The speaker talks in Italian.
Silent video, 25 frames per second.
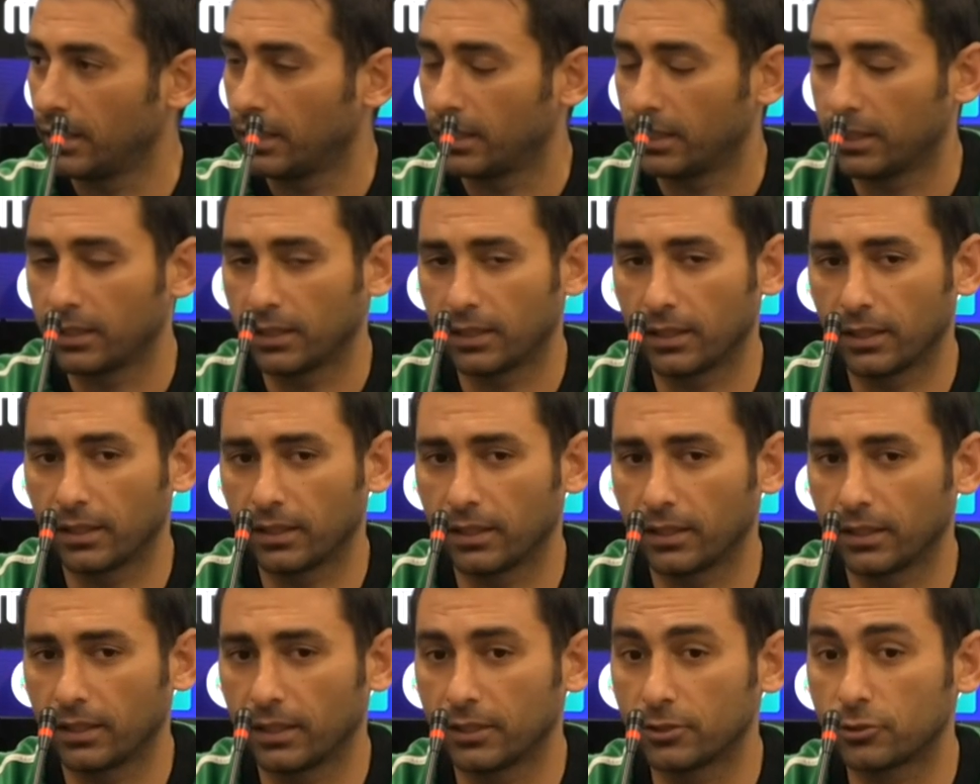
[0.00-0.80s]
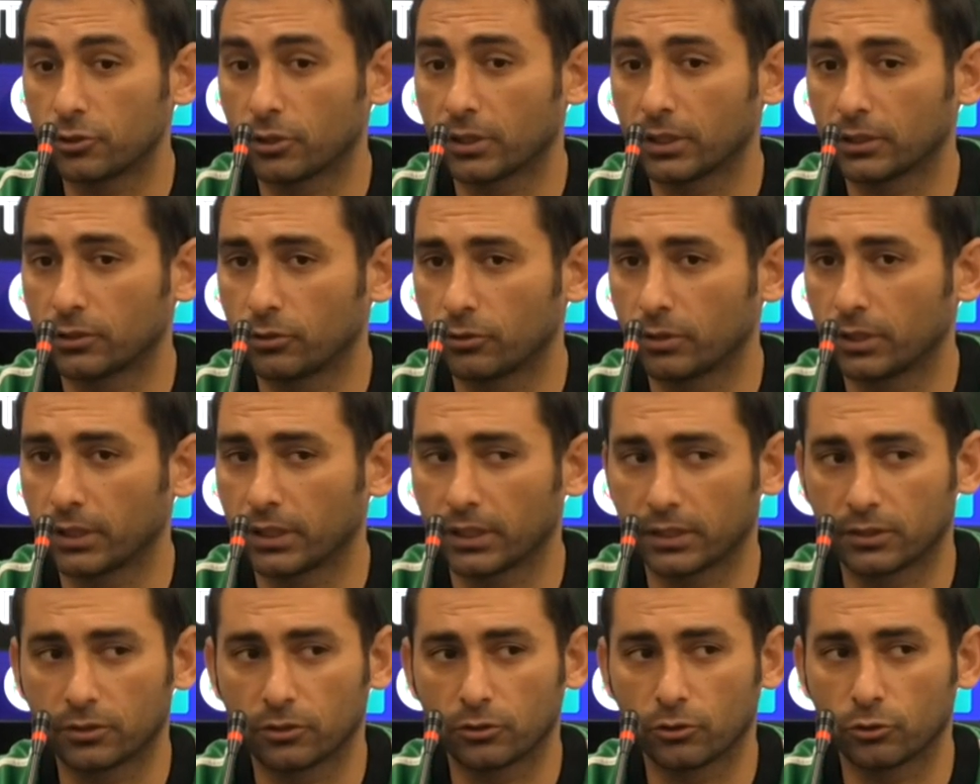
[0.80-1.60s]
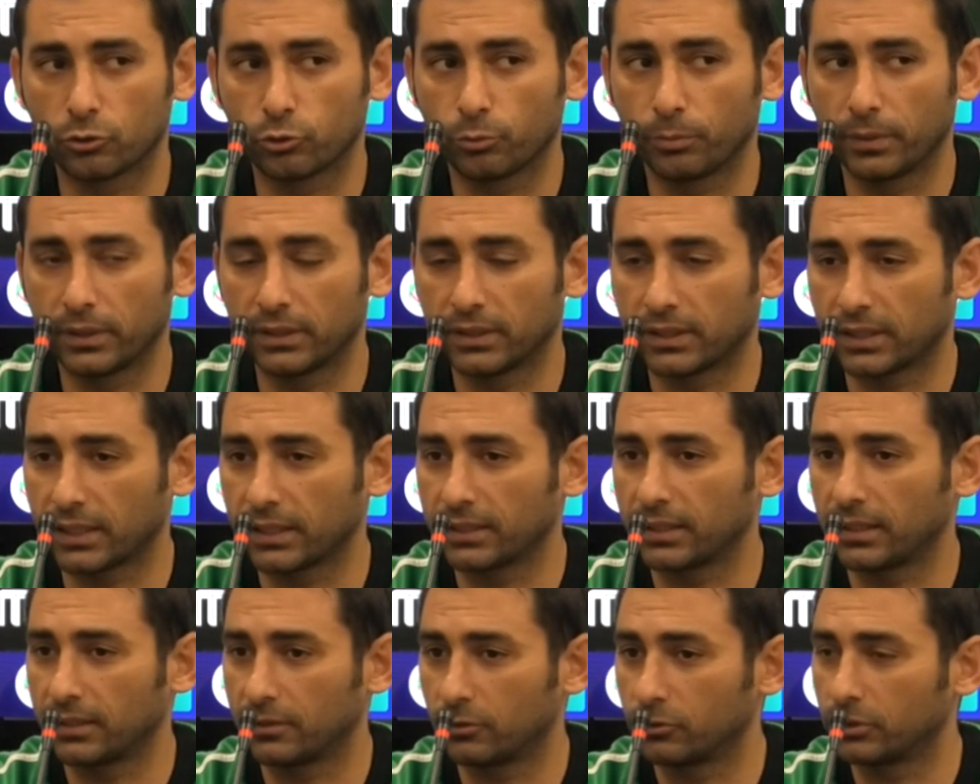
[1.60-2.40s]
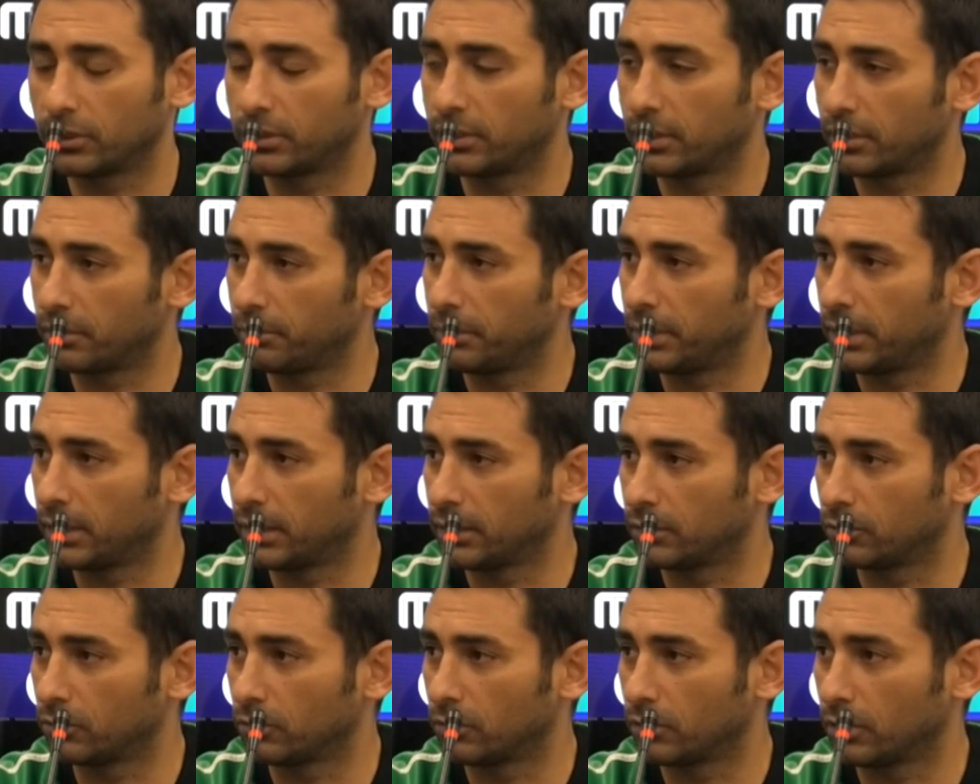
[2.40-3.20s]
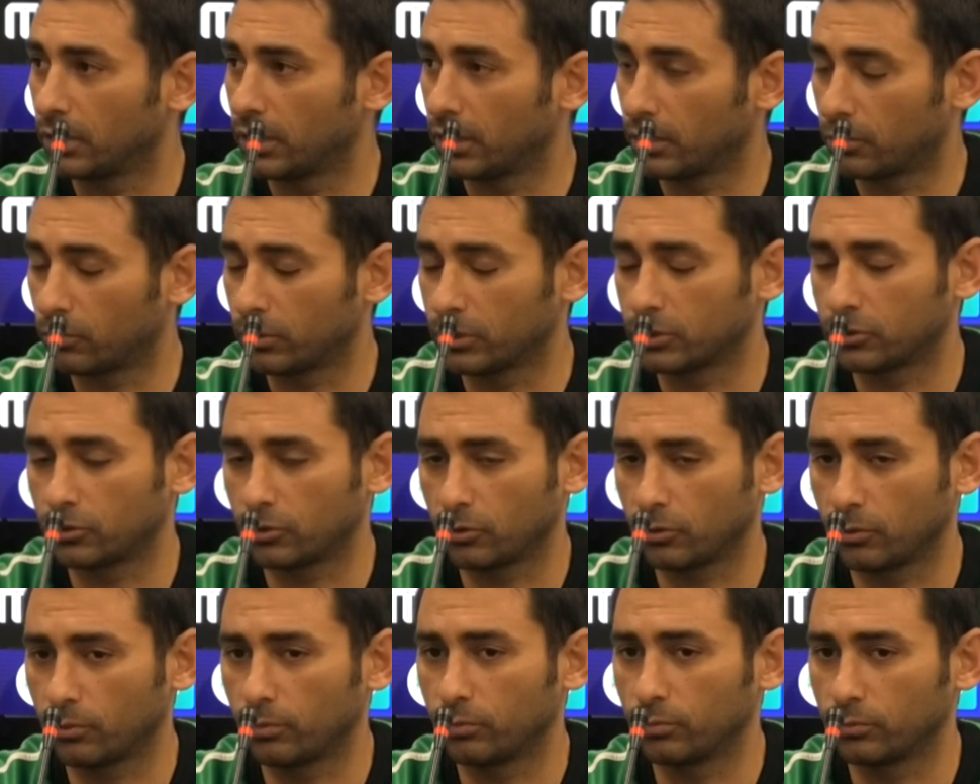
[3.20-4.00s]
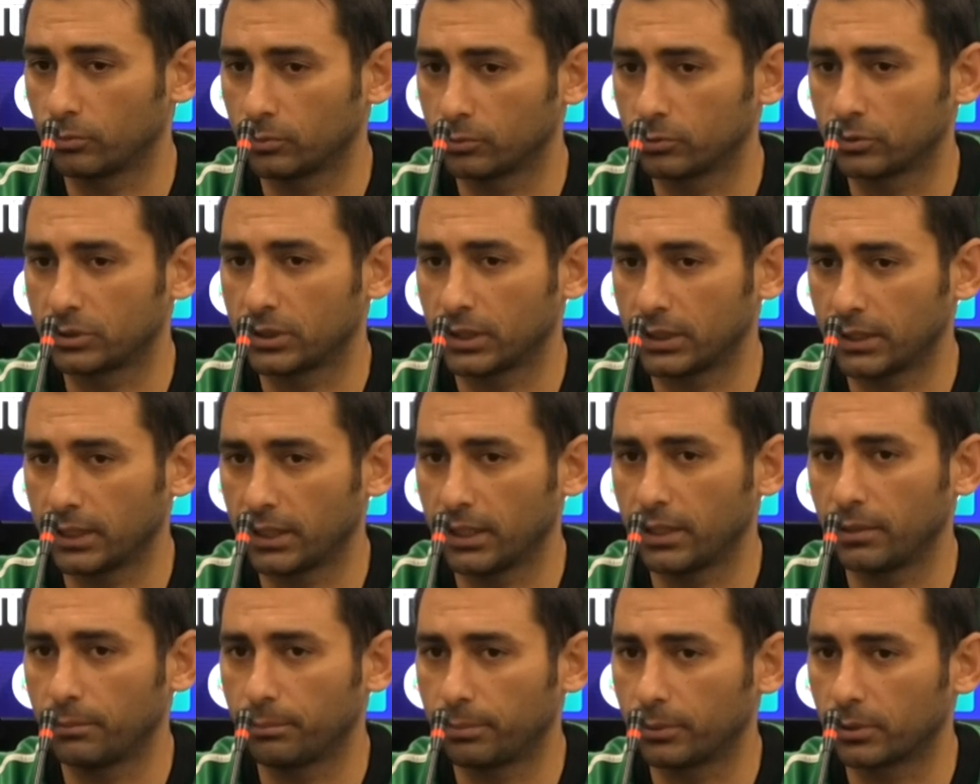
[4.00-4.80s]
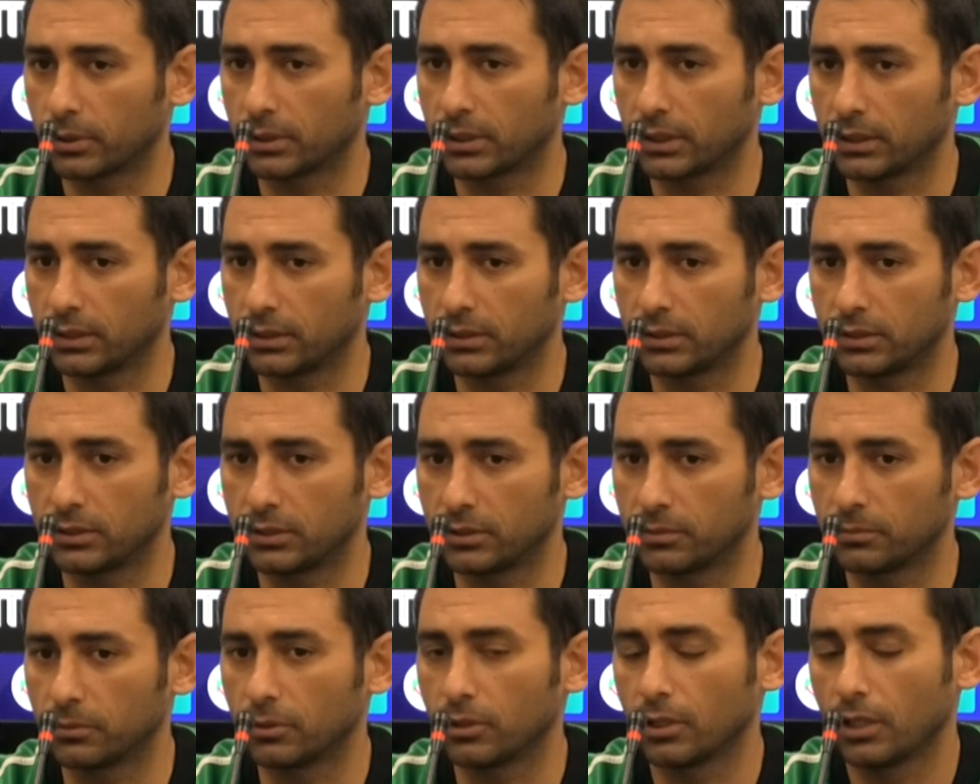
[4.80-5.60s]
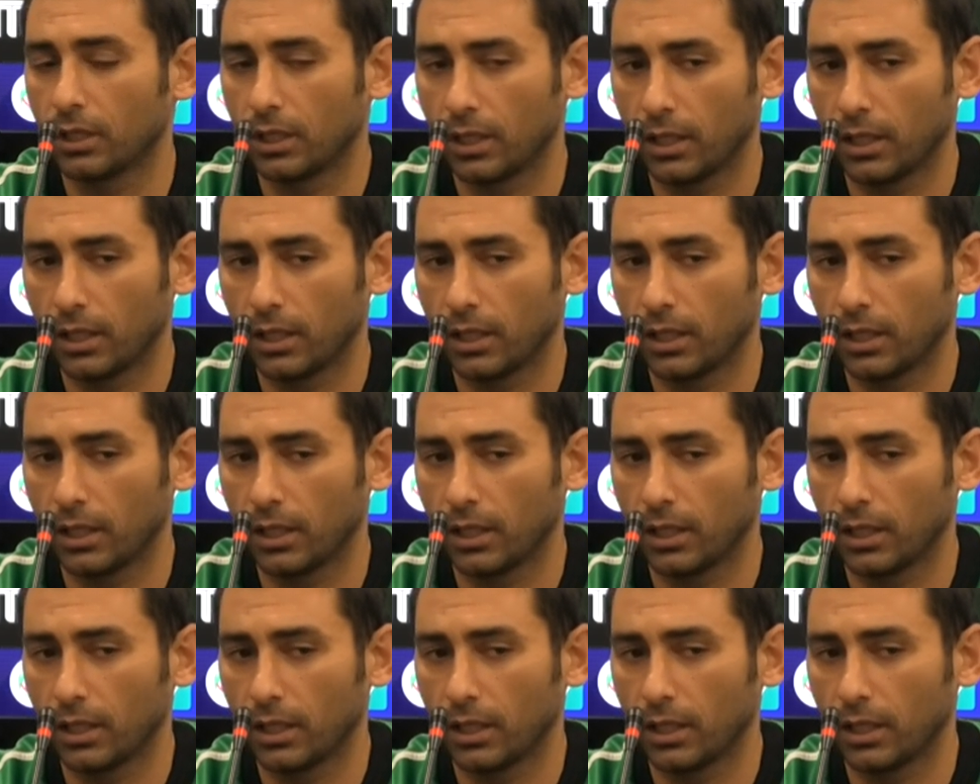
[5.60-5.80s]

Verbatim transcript: eh, i giocatori che sono subentrati hanno determinato e questo è un segnale importantissimo.